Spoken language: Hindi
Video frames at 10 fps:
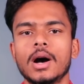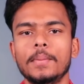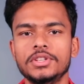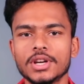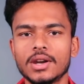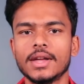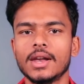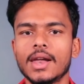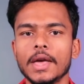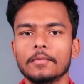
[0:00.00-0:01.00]
अभी चल रहे
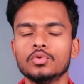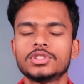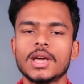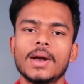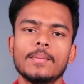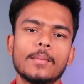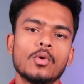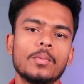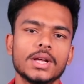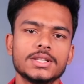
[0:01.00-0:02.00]
लाइव उसके बारे में
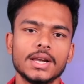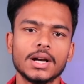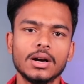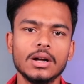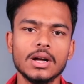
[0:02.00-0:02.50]
आपको पता चलेगा